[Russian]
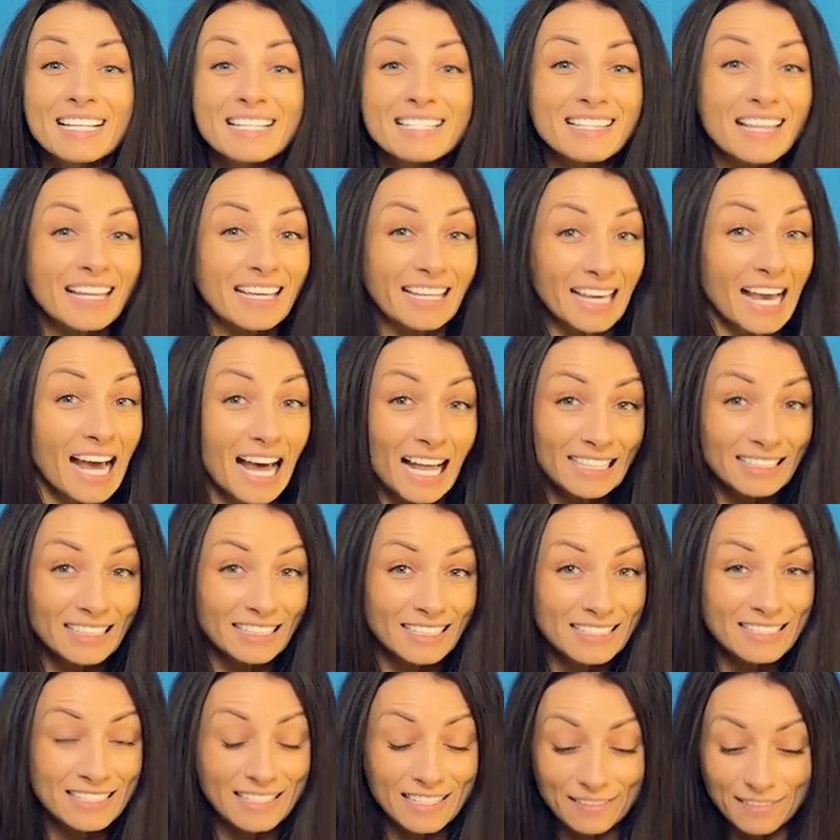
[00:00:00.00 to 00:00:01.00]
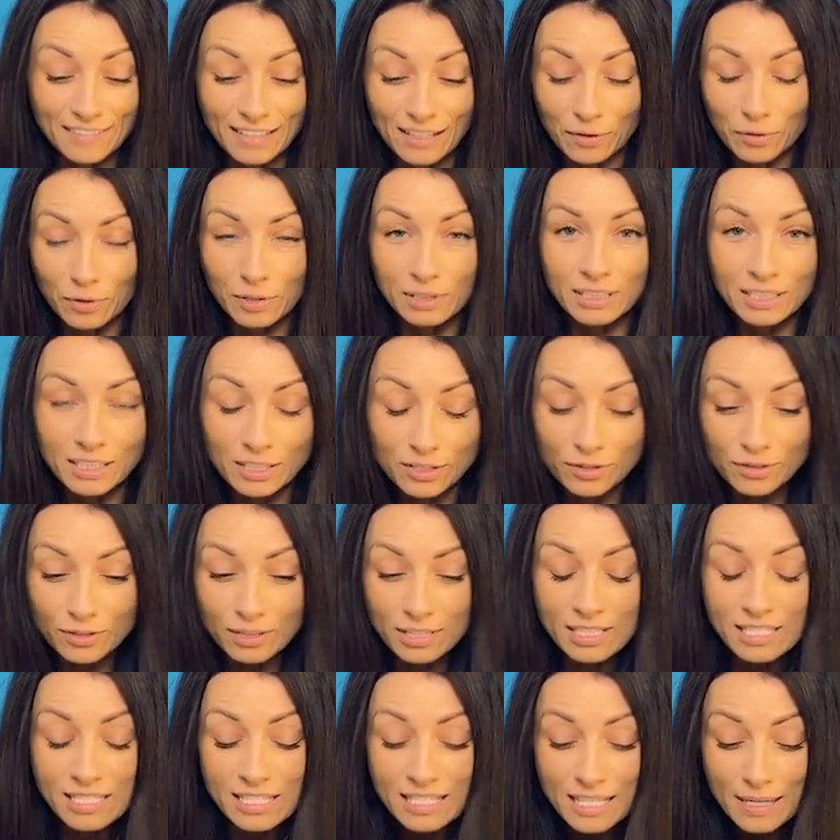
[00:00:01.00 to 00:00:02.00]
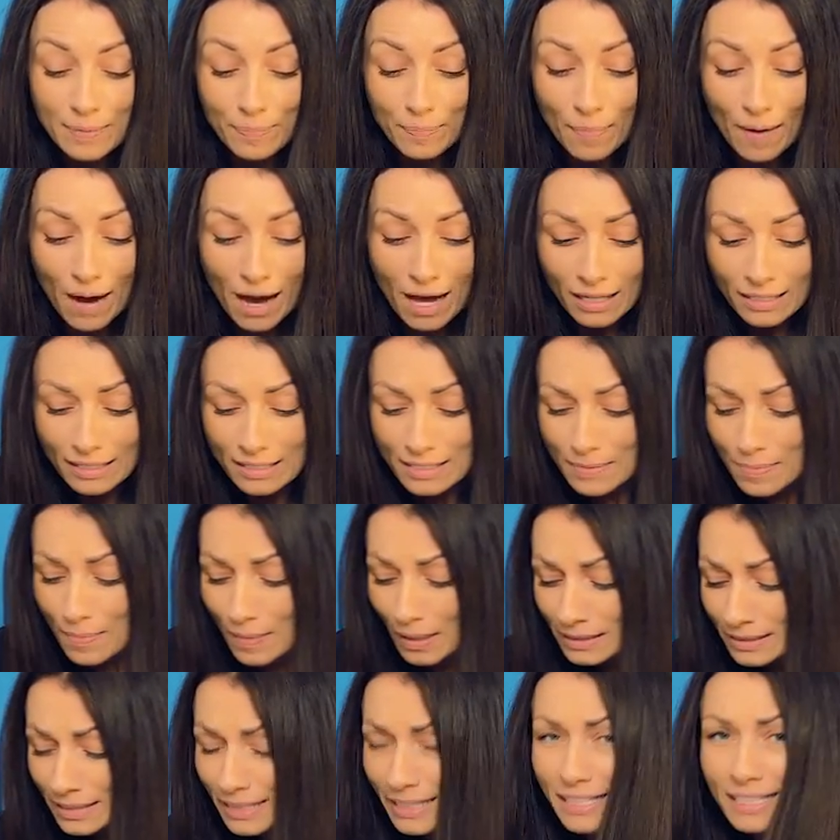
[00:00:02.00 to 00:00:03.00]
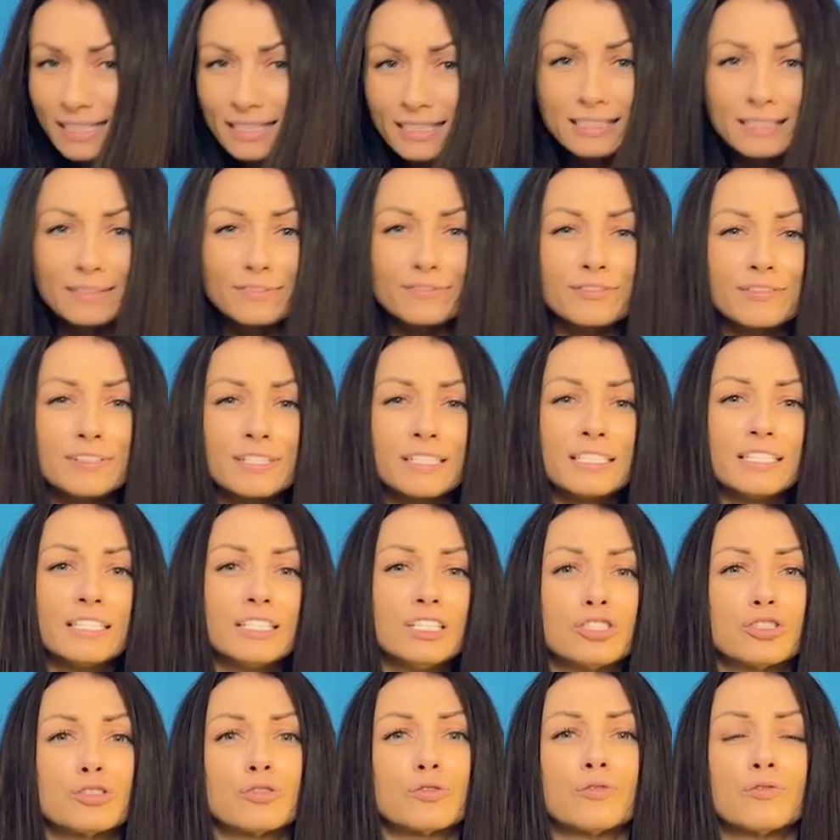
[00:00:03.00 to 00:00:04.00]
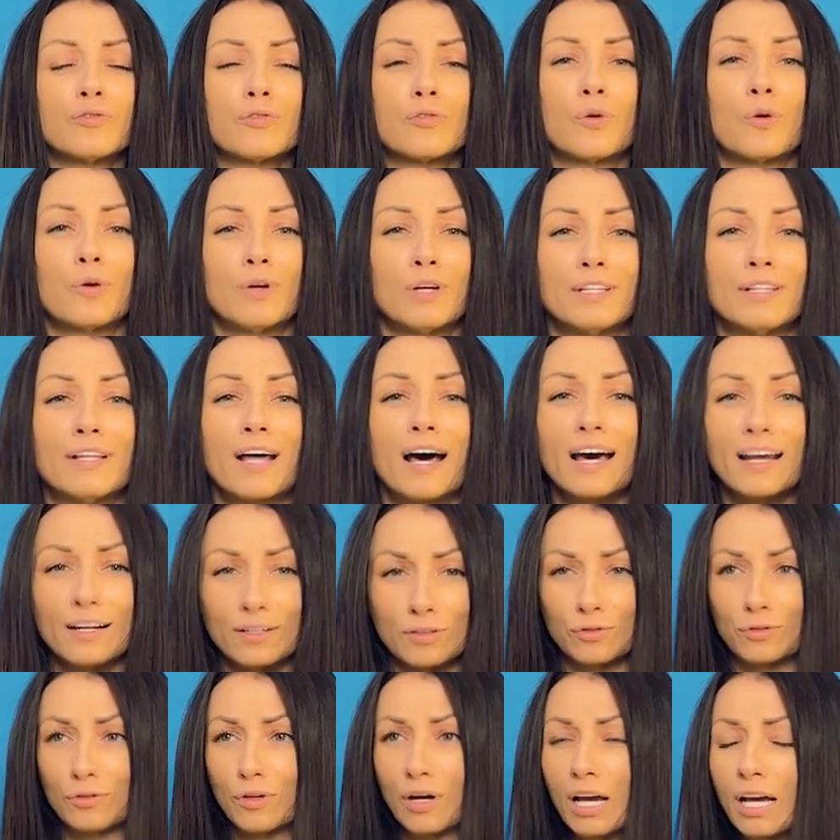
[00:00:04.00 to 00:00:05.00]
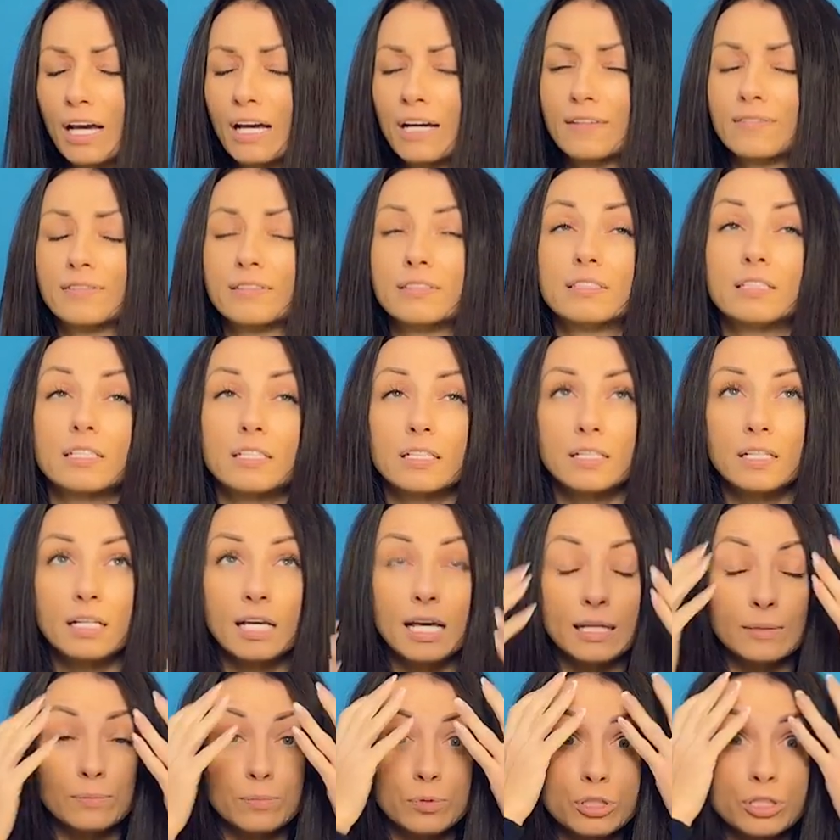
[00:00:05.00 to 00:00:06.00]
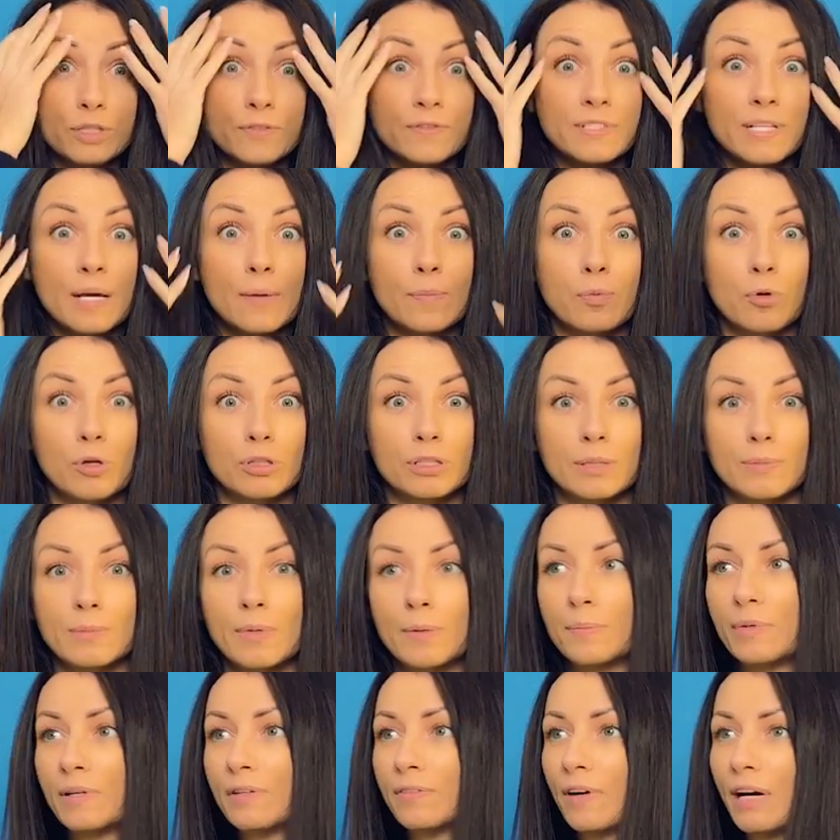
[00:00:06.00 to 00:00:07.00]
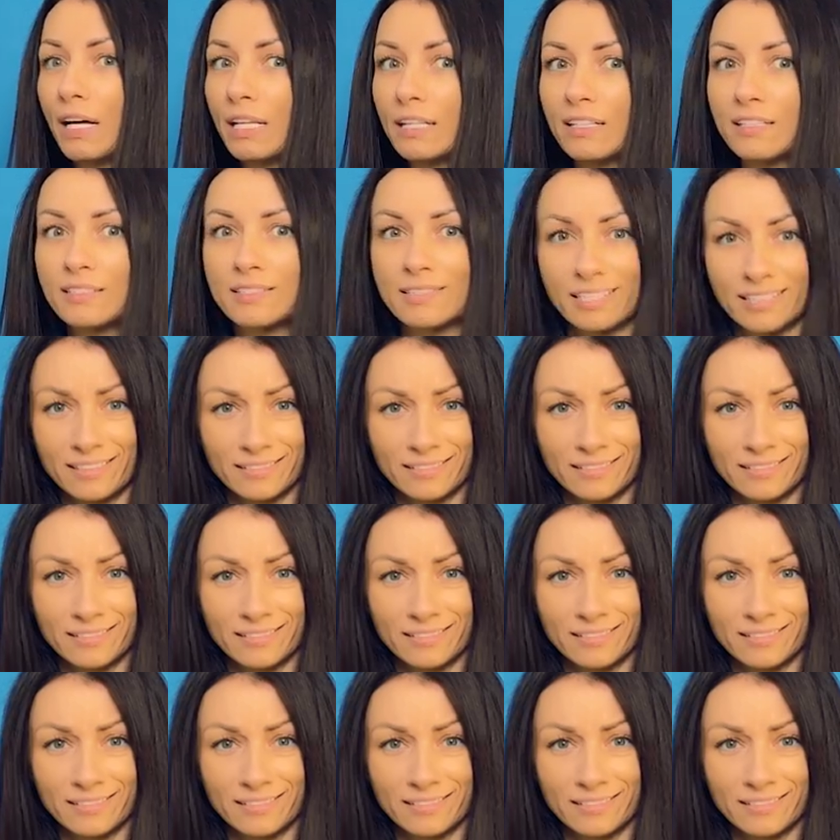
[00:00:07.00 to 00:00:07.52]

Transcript: стояла на сковородке, что-то стрепала, смотрела там в книжку, в кулинарную, в интернет, боже, вся потом обливалась,